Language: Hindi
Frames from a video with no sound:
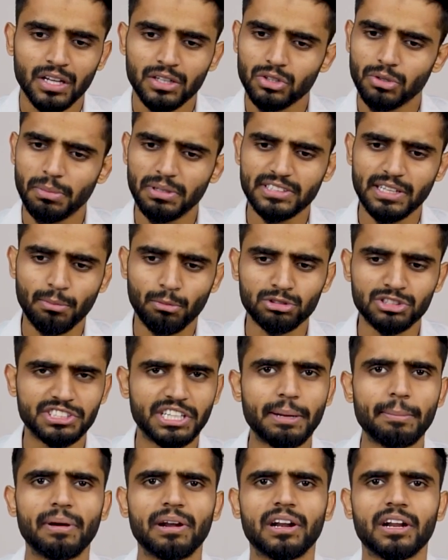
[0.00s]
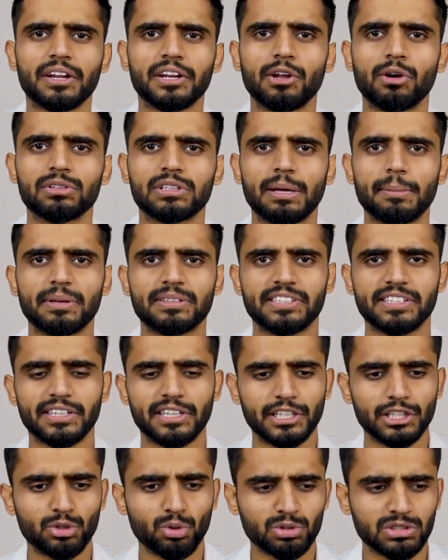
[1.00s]
तो बस आपको स्टेबल रखना होता है
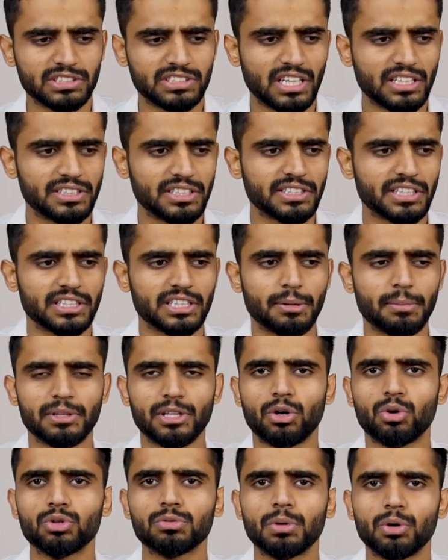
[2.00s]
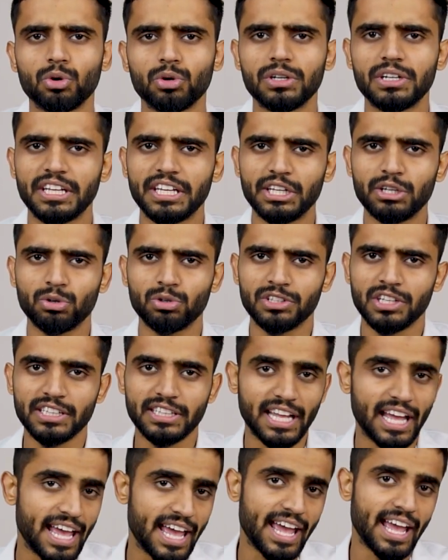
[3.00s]
बेसिकली दो से सात दिन के अंदर बंदा खुद ब खुद ठीक हो
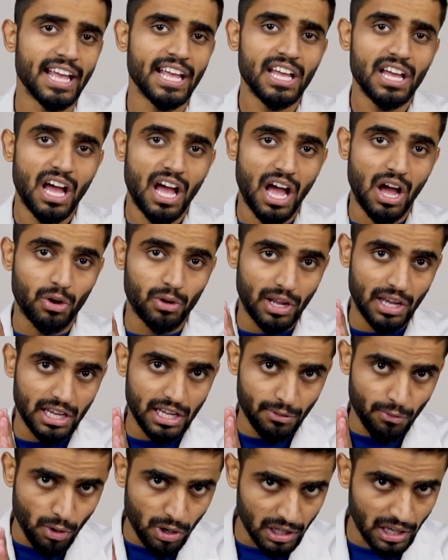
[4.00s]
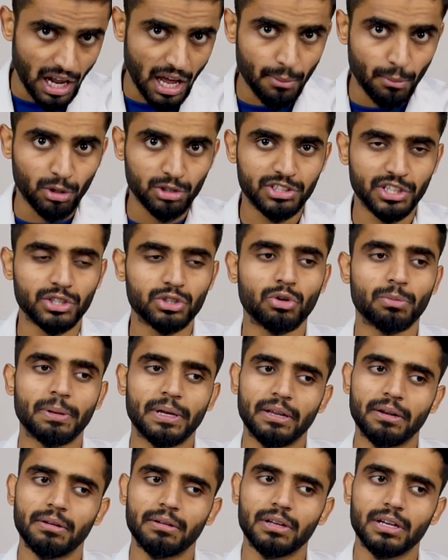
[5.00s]
जाता है और अगर वो ख़राब हो जाए तो
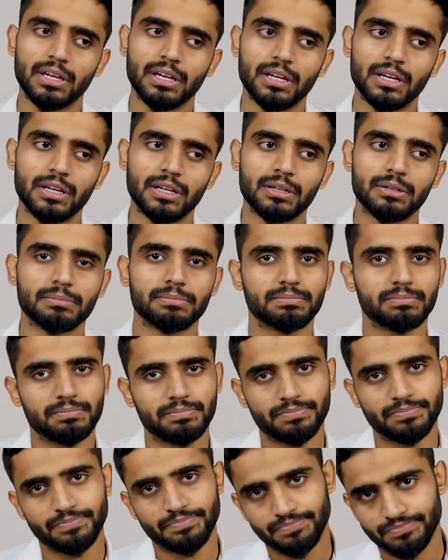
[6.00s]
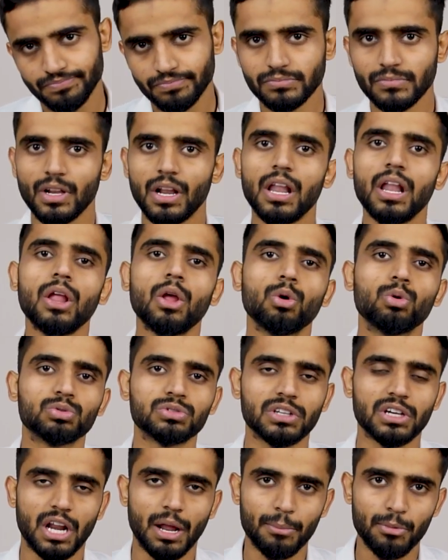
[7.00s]
फिर आ,
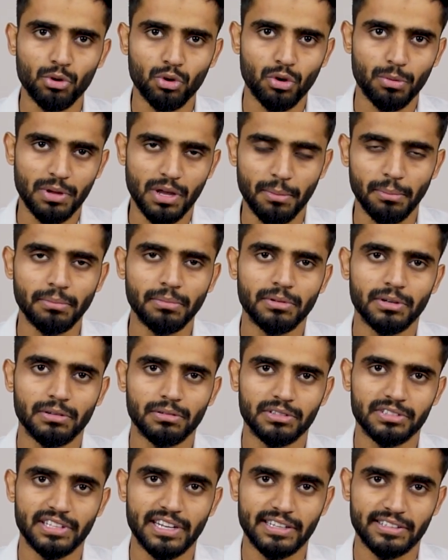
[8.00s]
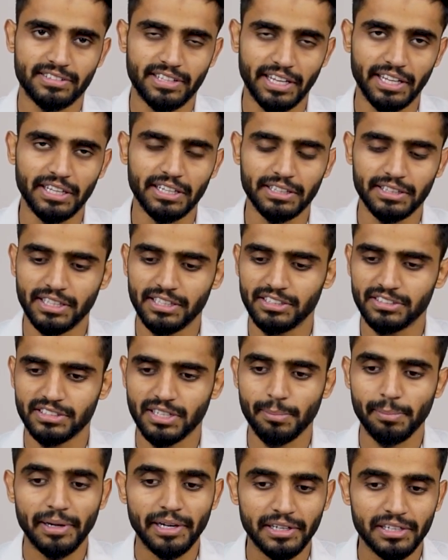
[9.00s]
उन खराबियों को भी हम सही करते हैं जिस
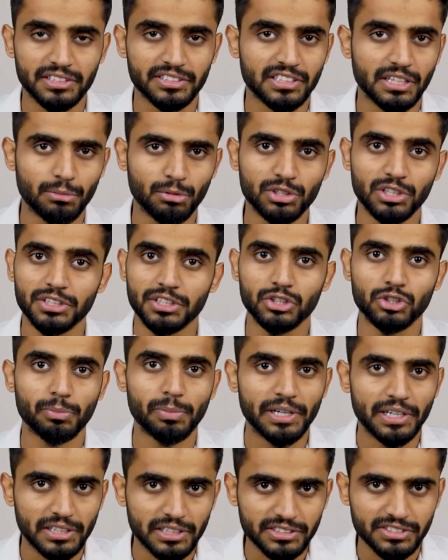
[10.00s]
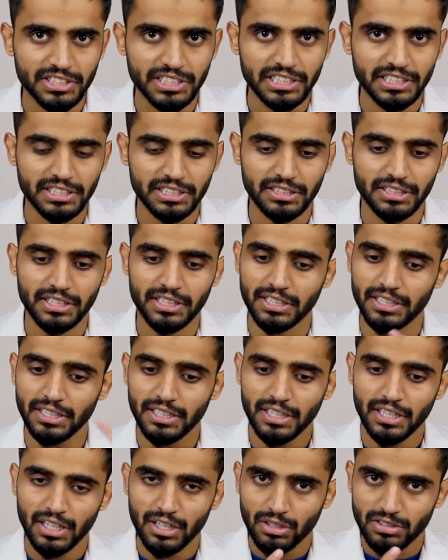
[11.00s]
तरह प्लेटलेट्स कम हो जाती हैं तो प्लेटलेट्स ठीक करते हैं
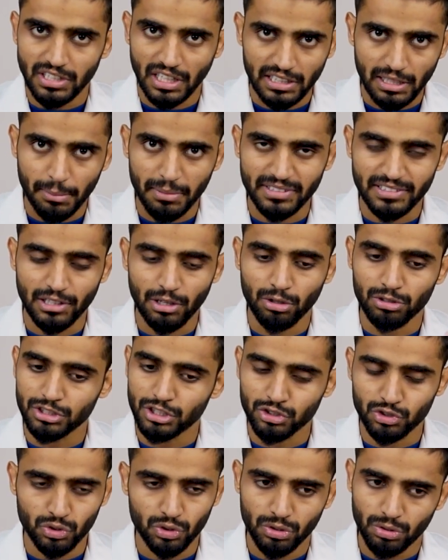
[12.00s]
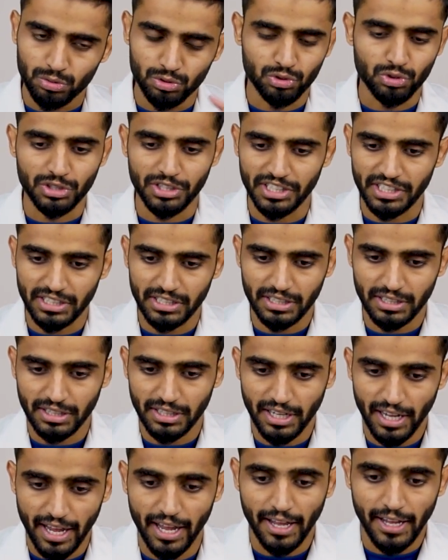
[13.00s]
ज़्यादा मसला हो जाए जो उसको ठीक करते
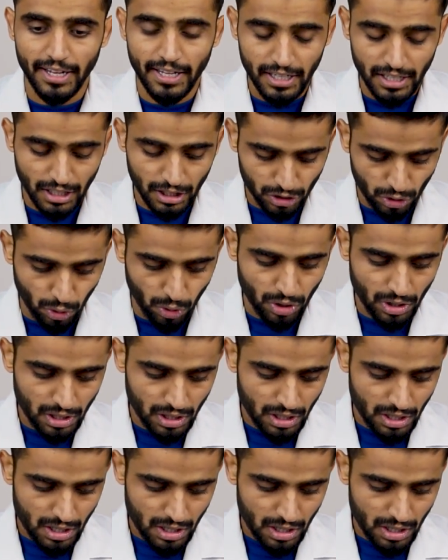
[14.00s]
हैं तो